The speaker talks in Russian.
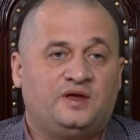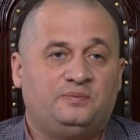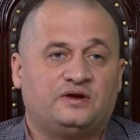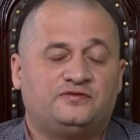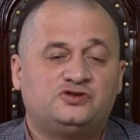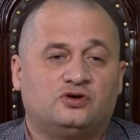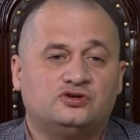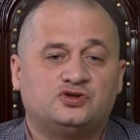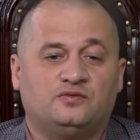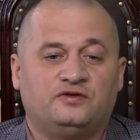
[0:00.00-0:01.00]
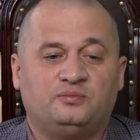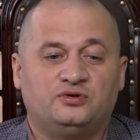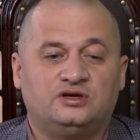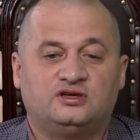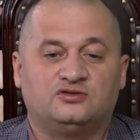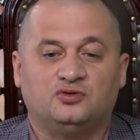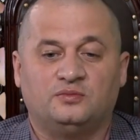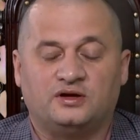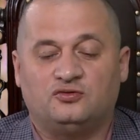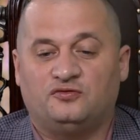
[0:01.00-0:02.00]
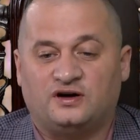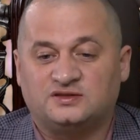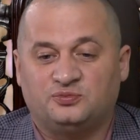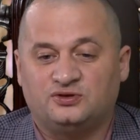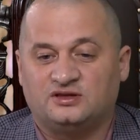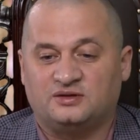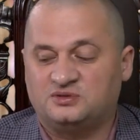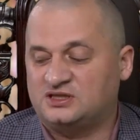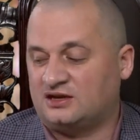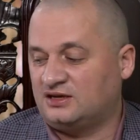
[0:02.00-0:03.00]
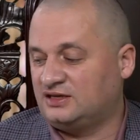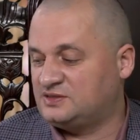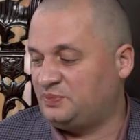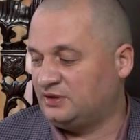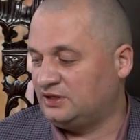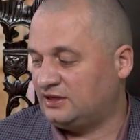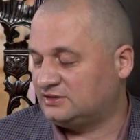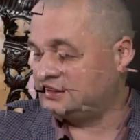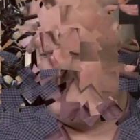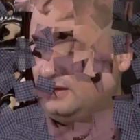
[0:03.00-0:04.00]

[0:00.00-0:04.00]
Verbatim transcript: Теперь все, о чем вы будете думать, у вас будет обязательно исполняться.